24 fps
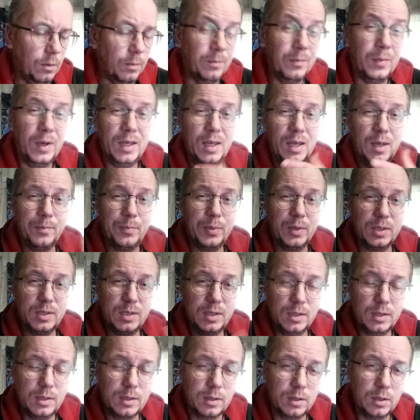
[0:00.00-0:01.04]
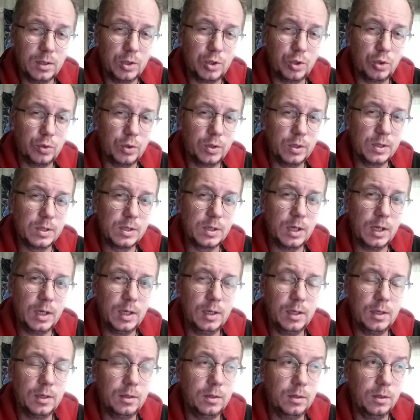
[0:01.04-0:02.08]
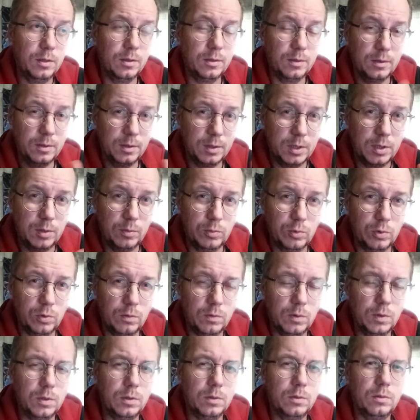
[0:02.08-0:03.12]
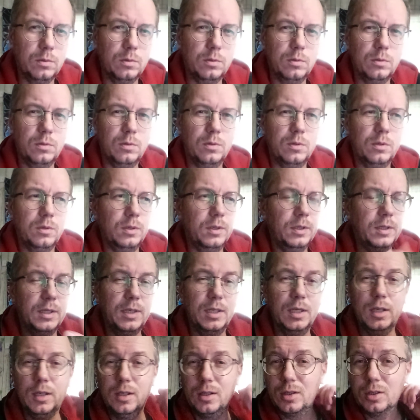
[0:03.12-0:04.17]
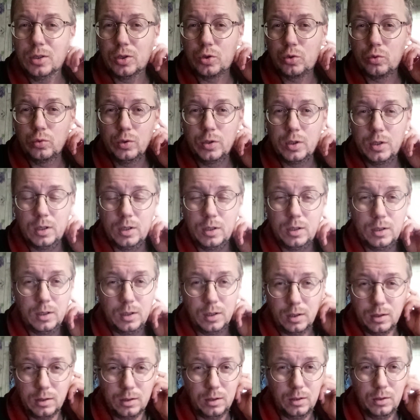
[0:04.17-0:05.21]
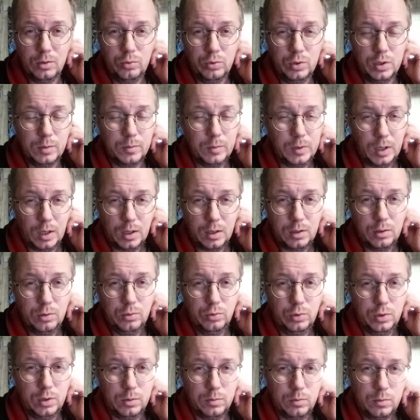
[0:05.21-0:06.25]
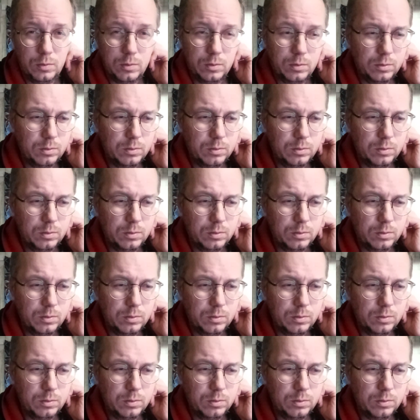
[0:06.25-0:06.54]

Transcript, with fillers: моя позиция насчет Израиля земного, я отношусь к людям как к людям.